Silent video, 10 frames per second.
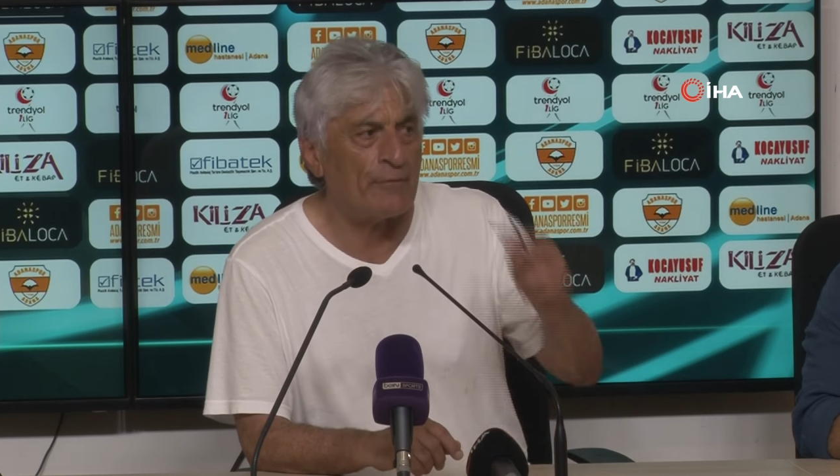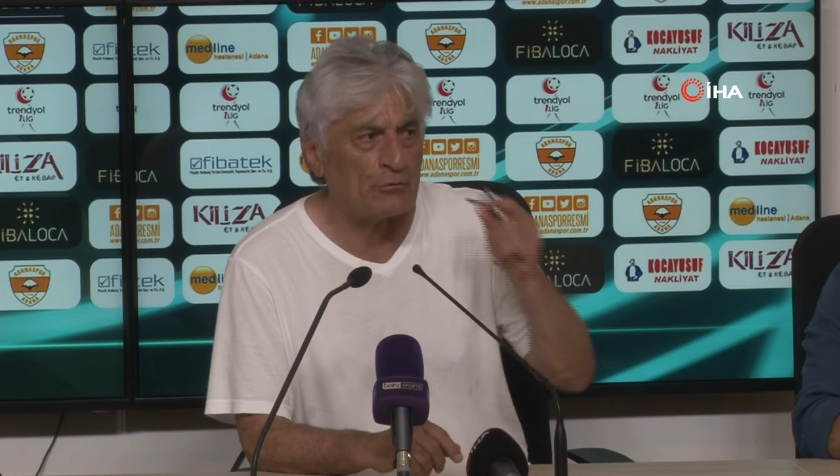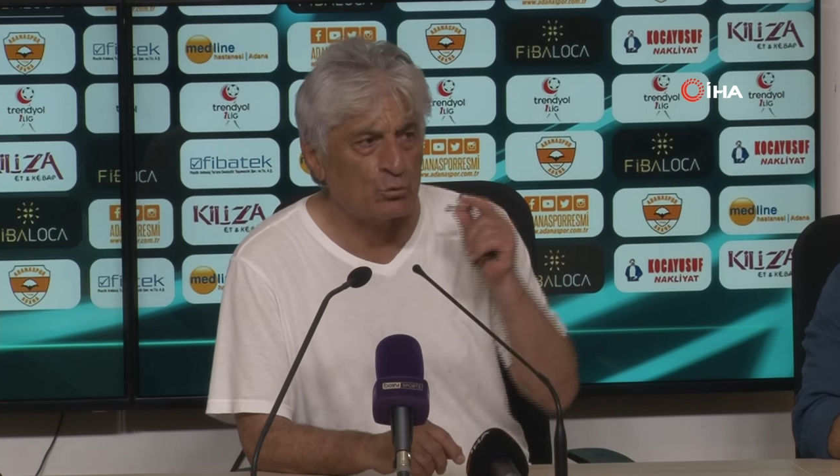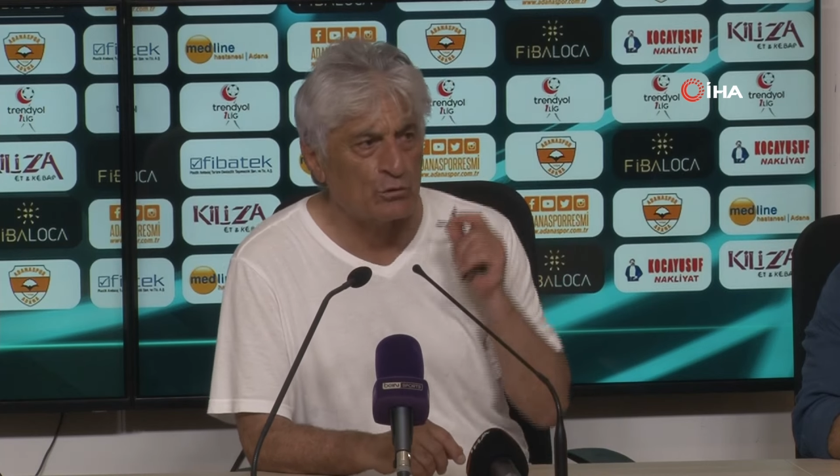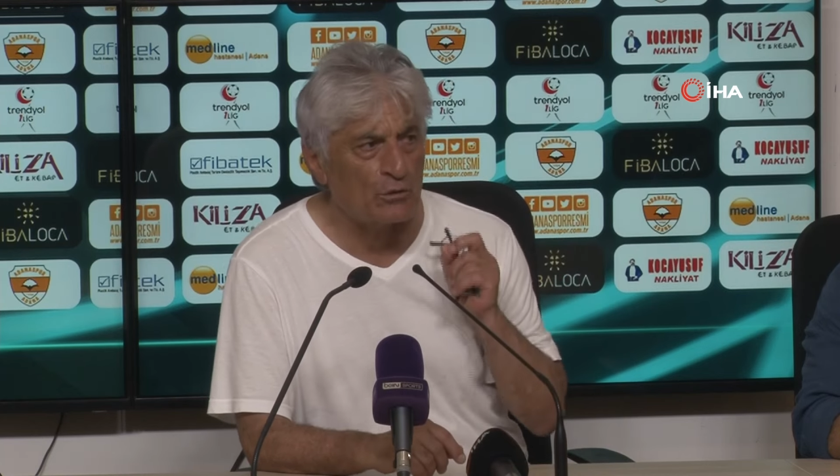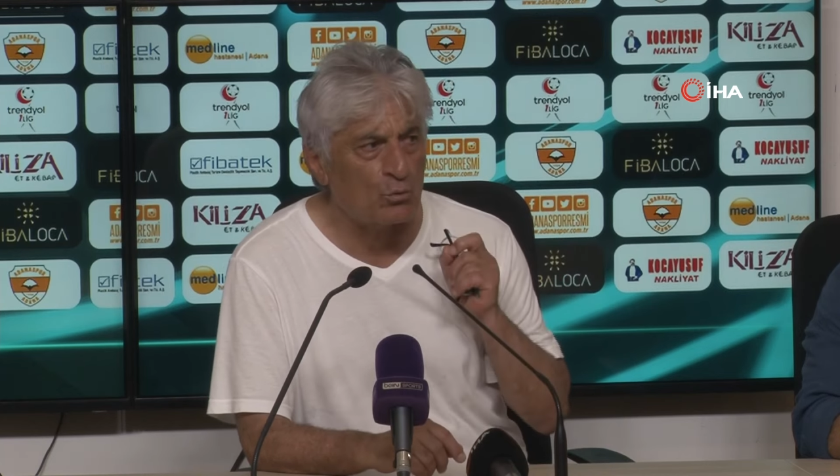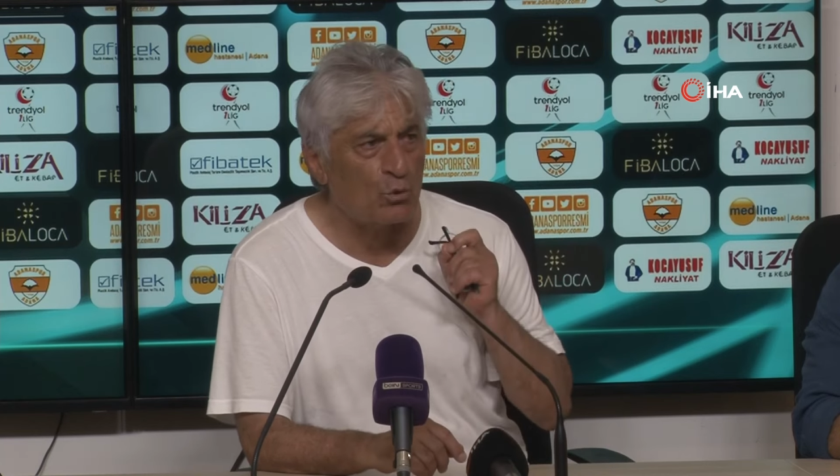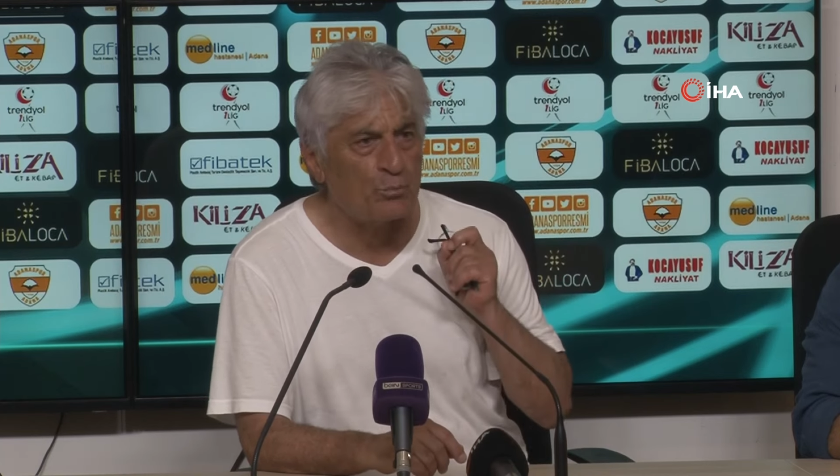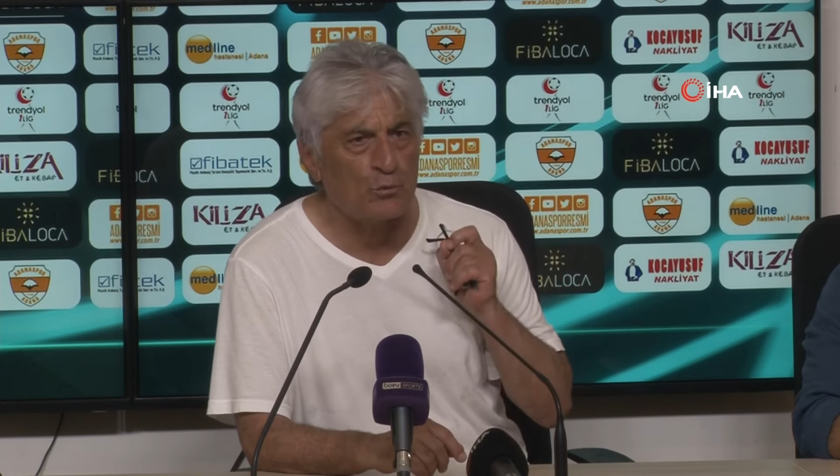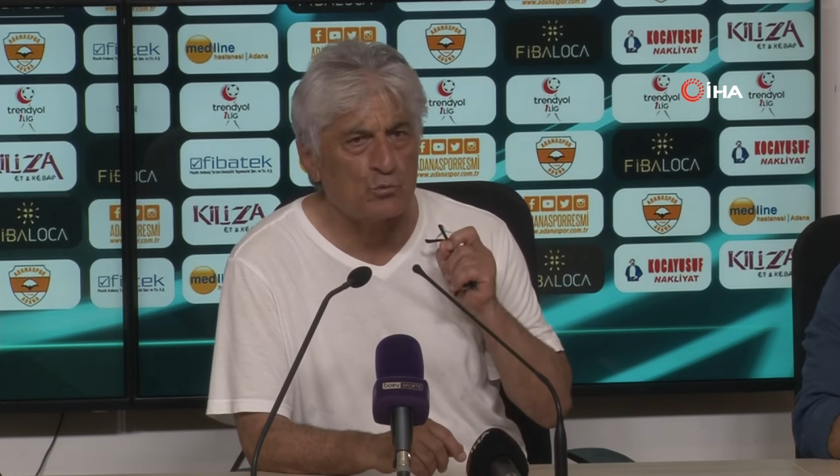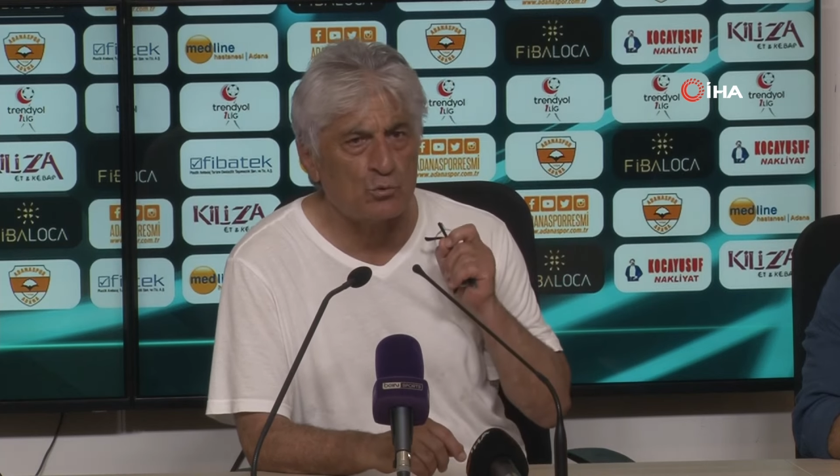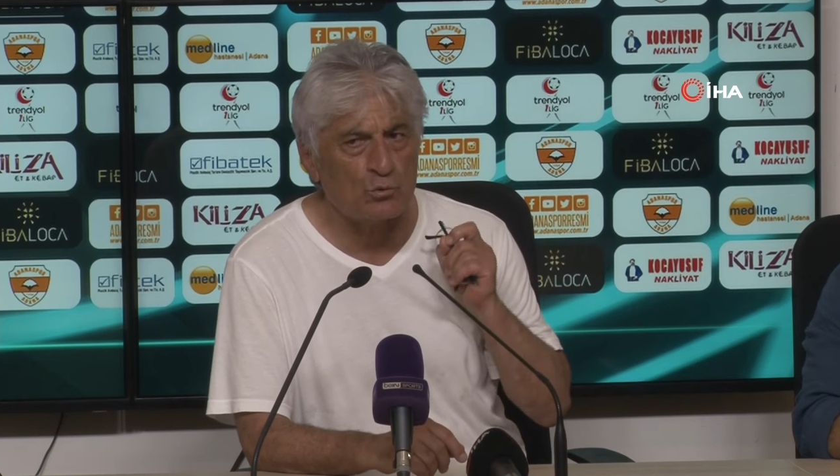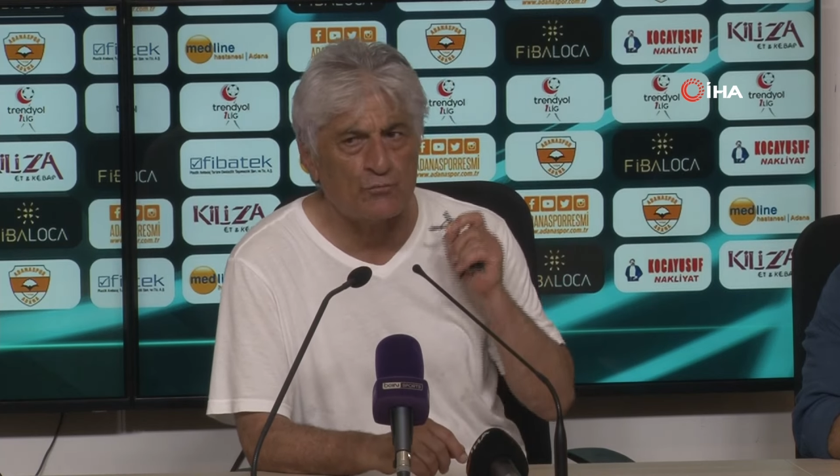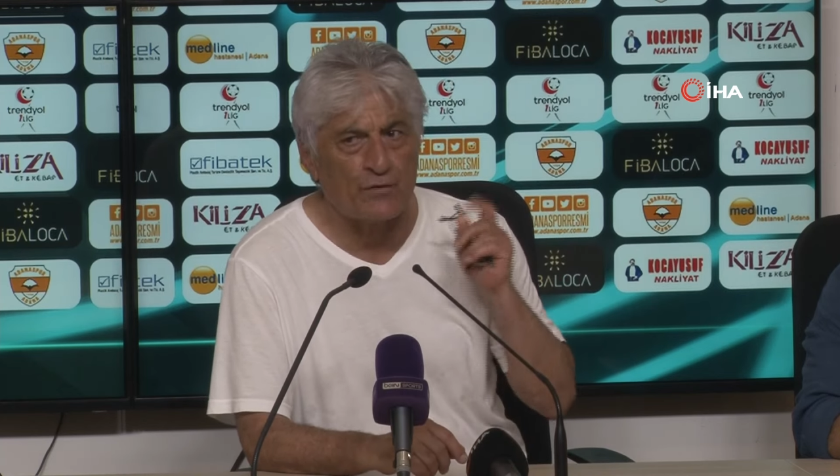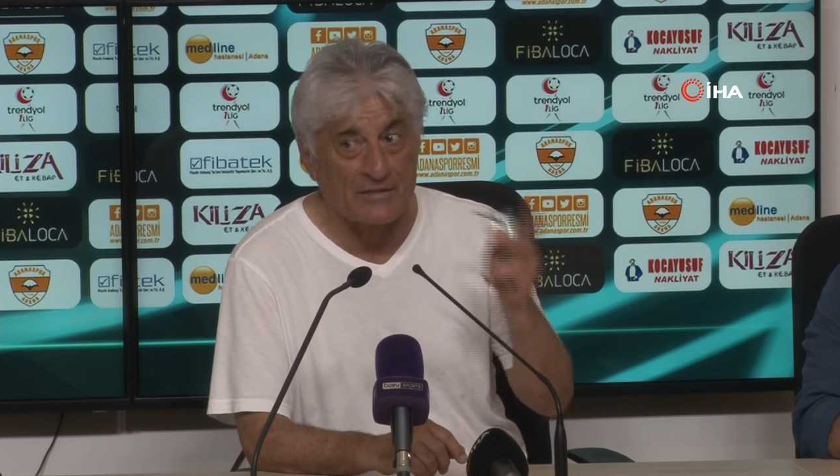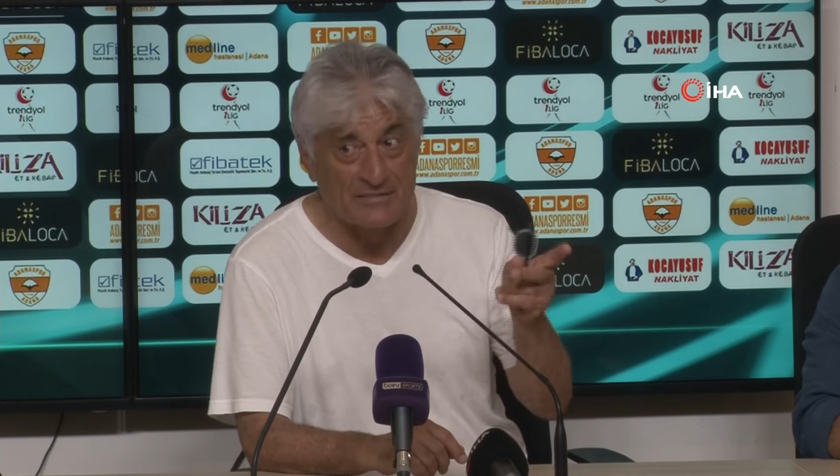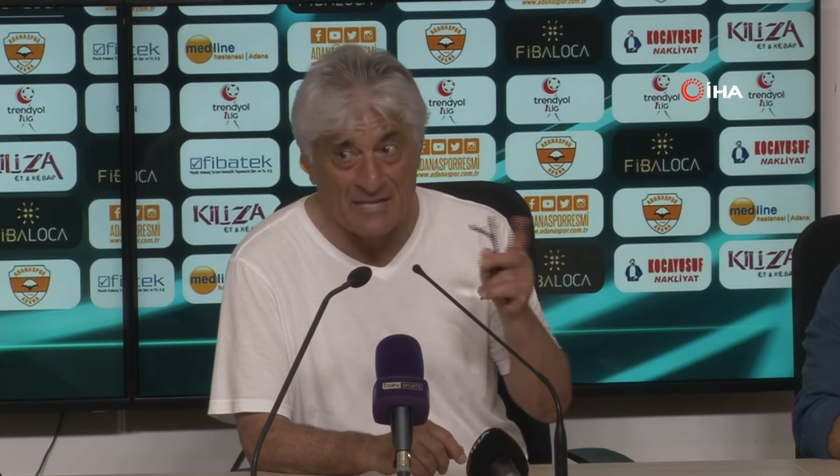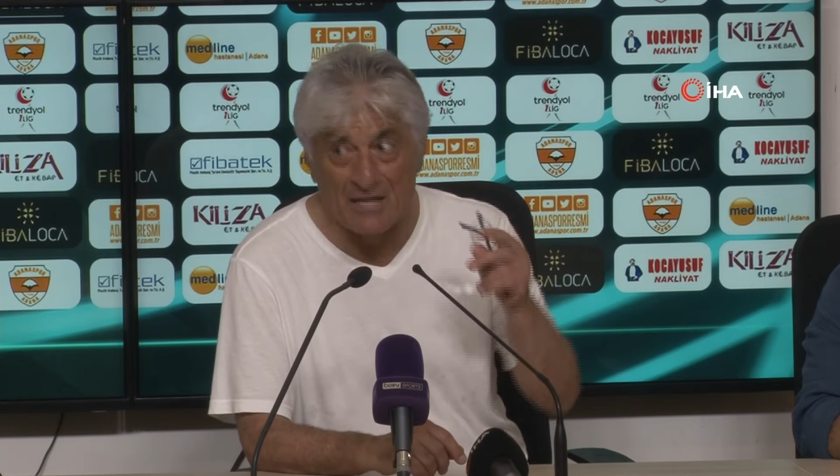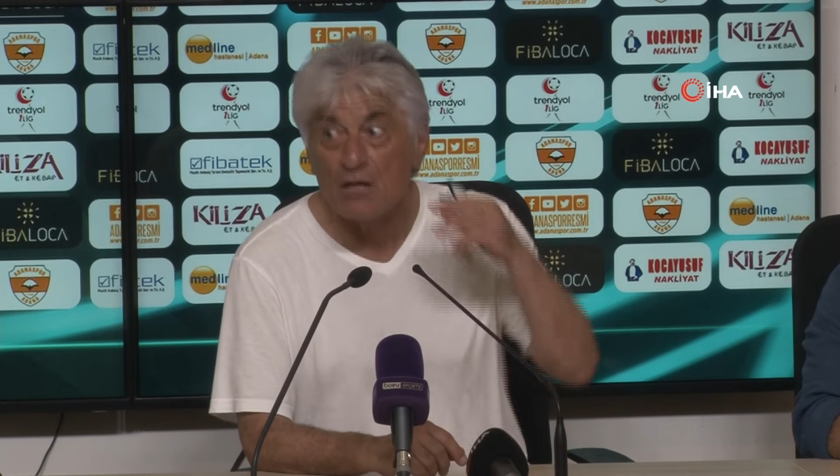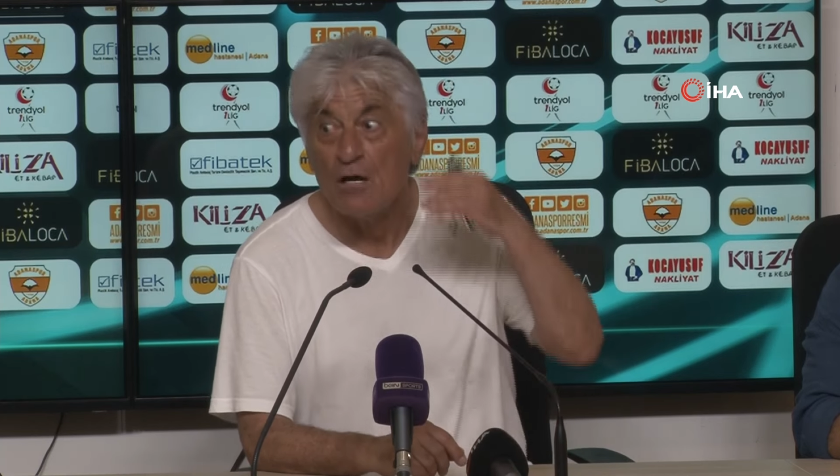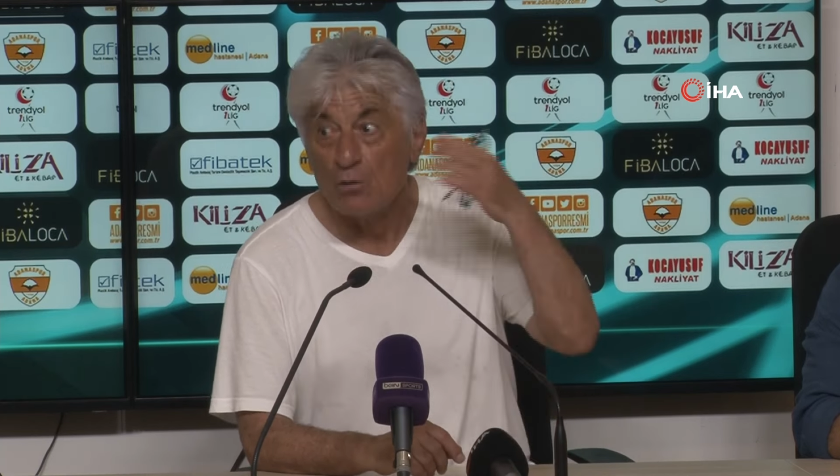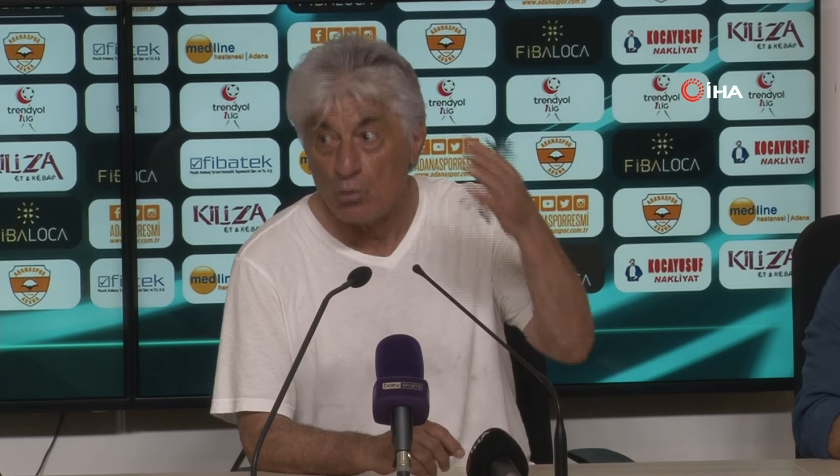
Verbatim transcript: evet onların gol pozisyonu fazla